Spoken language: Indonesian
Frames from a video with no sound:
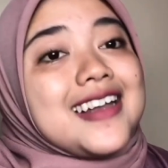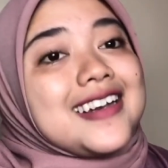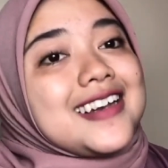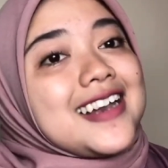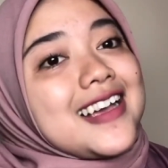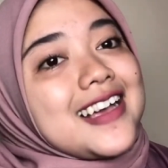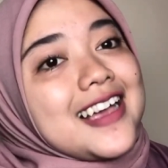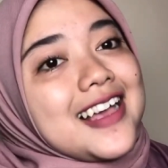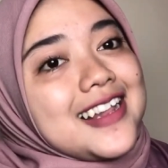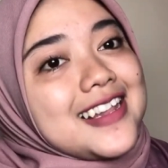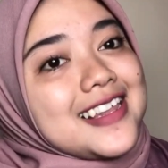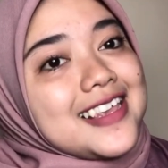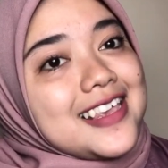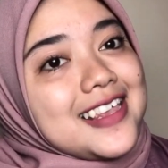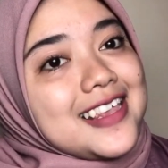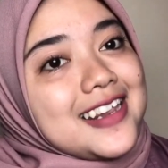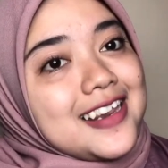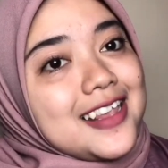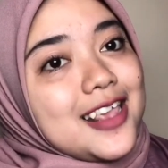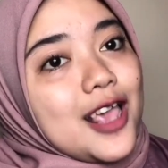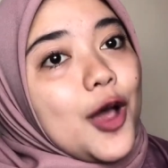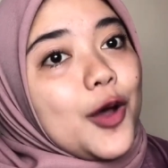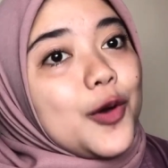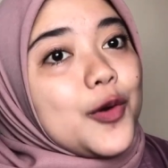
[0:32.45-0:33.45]
nah kali
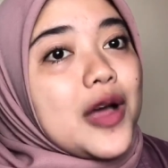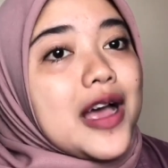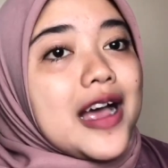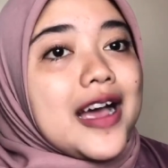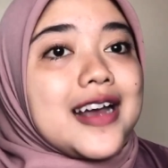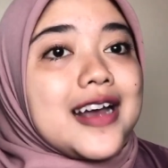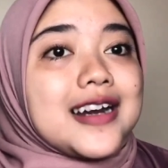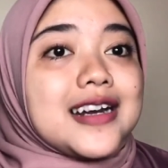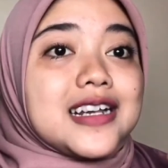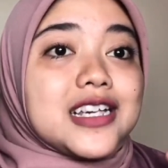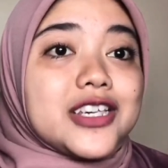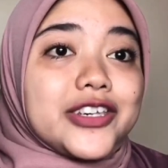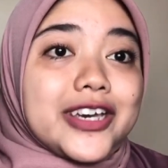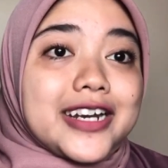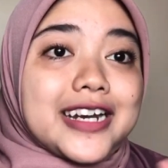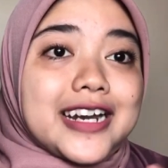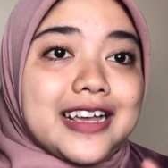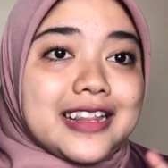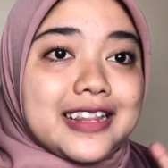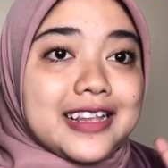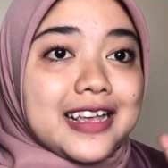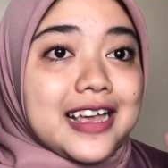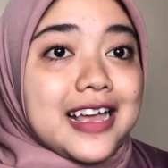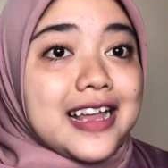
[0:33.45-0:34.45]
ini aku akan nge-share
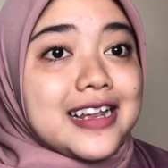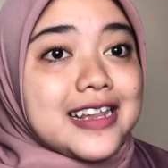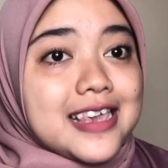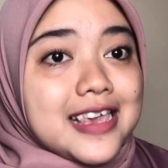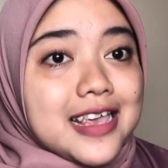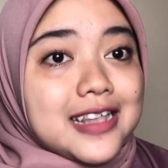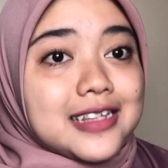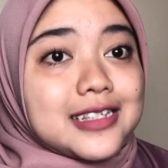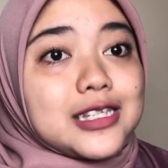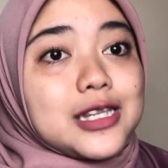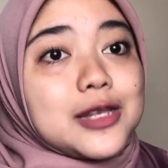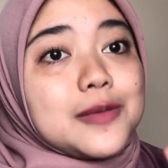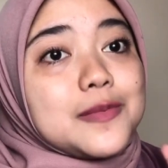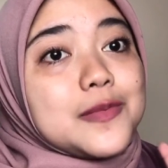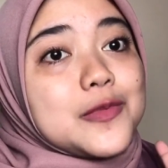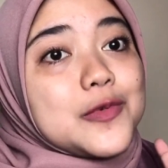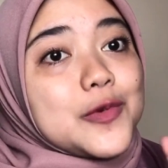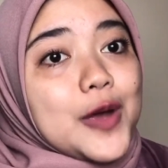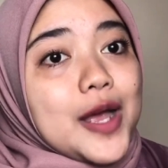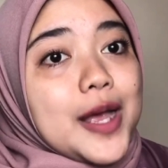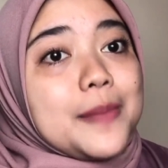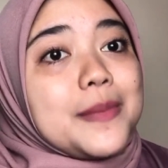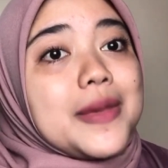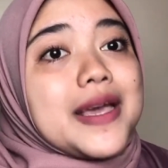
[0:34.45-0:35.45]
ke kalian
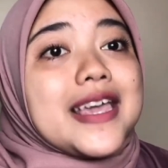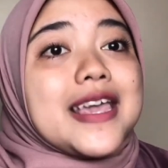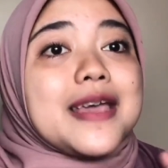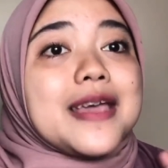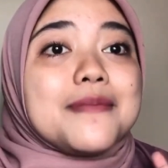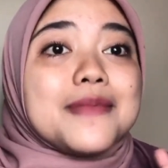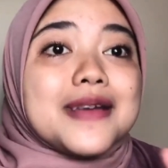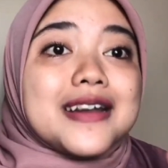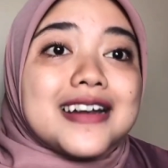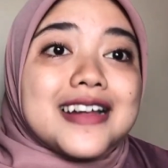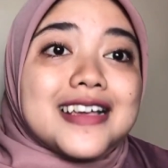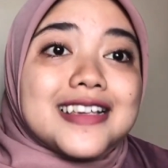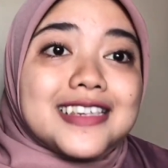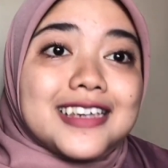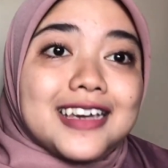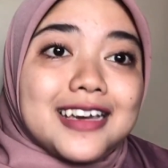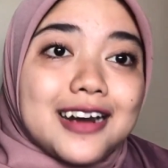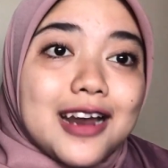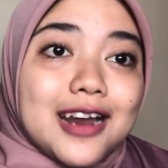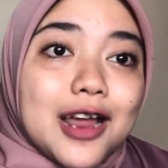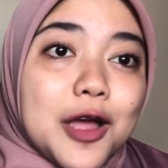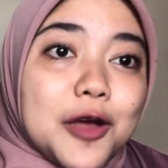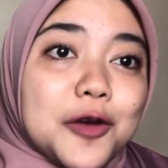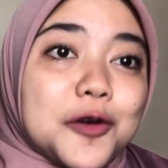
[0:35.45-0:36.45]
semua bagaimana
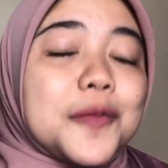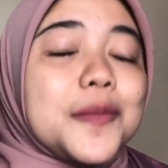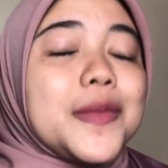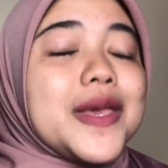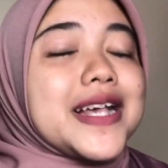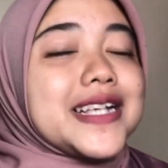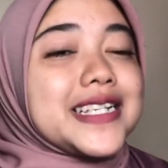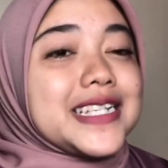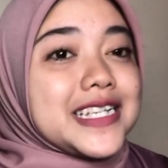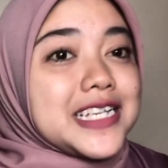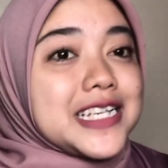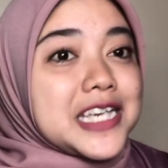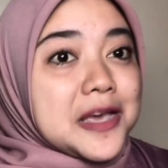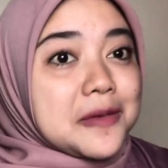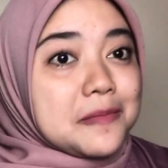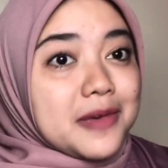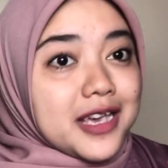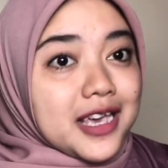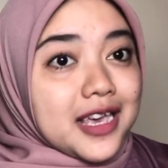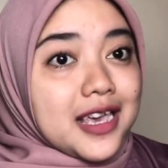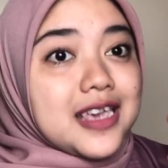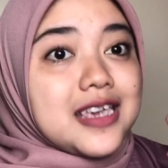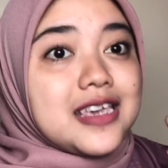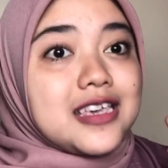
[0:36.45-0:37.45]
cara aku biasanya
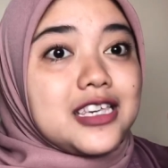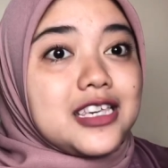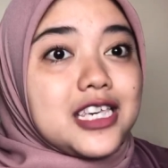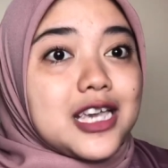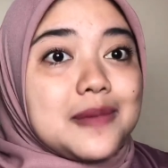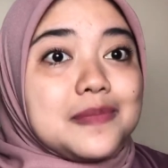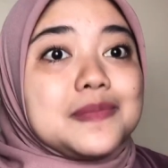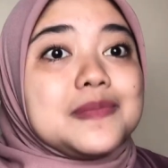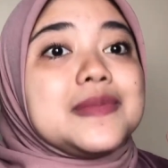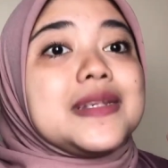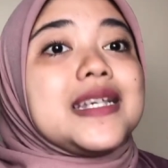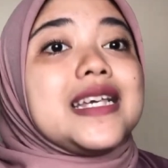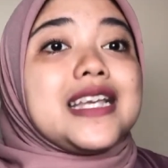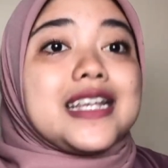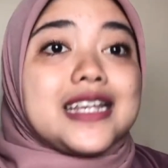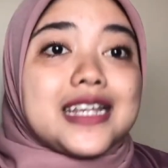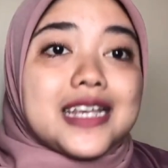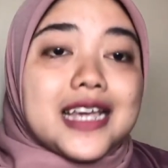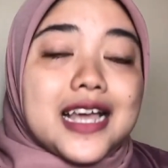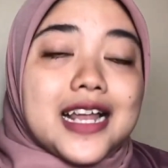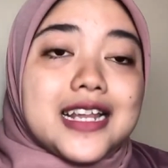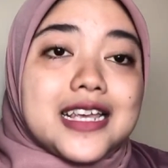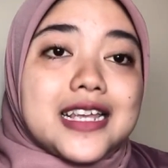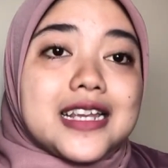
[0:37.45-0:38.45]
pakai hijab
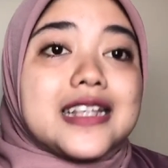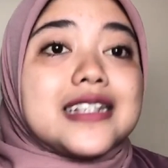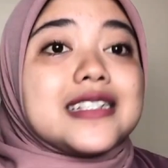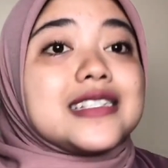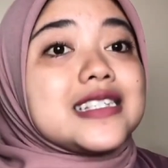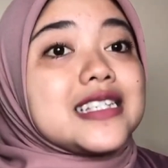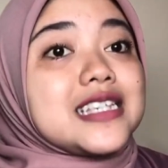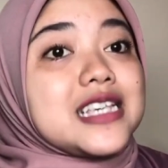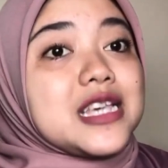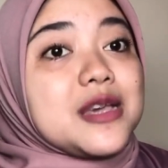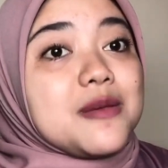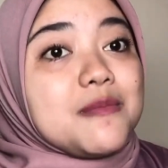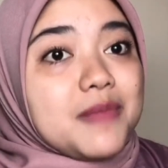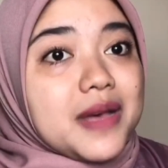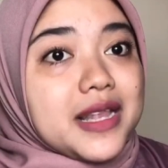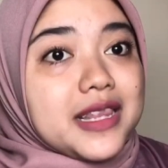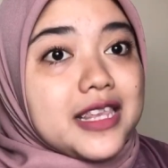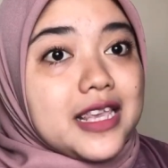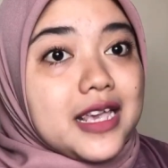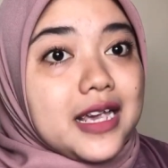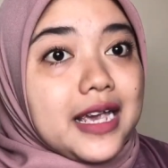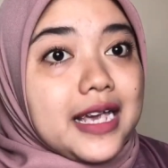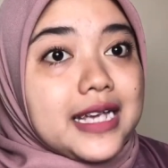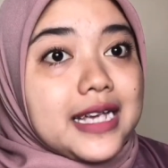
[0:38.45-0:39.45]
ini kali ini segi
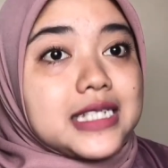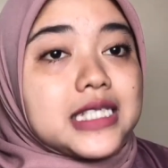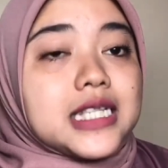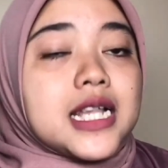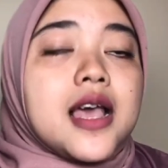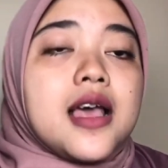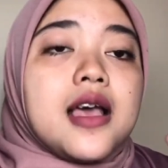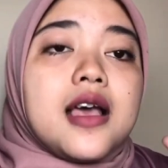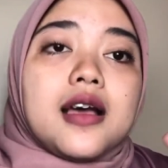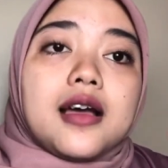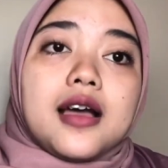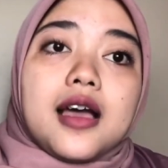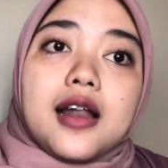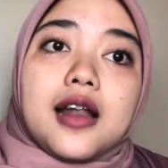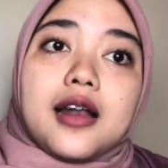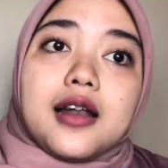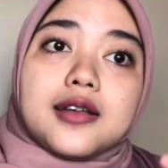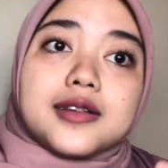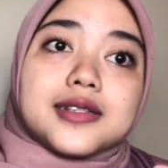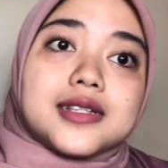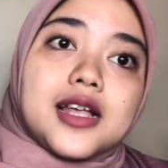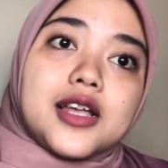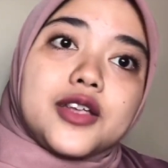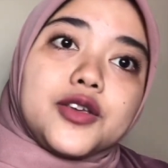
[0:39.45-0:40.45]
empat ya guys
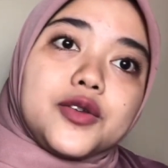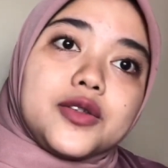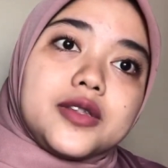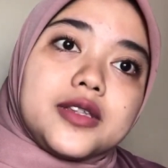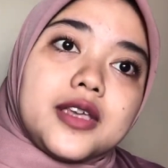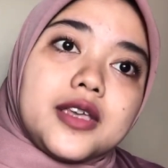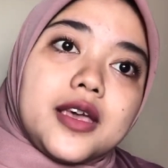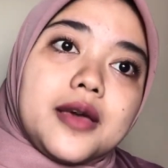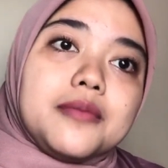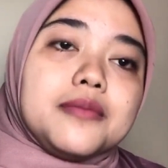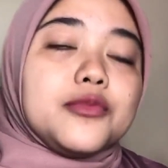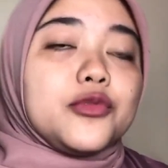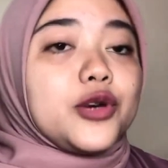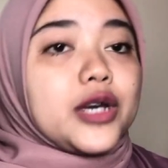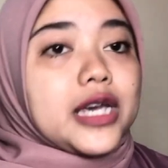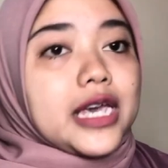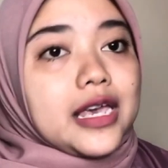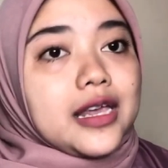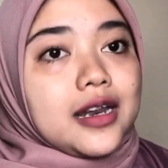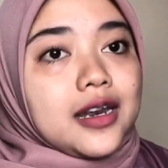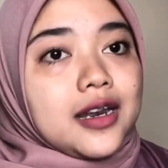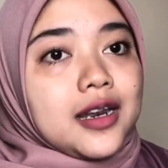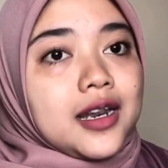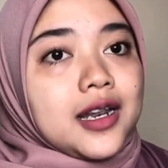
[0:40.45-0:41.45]
kalau selanjutnya
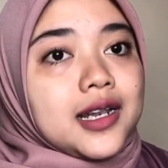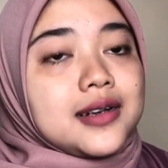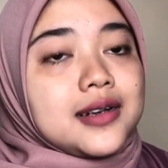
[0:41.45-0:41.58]
mungkin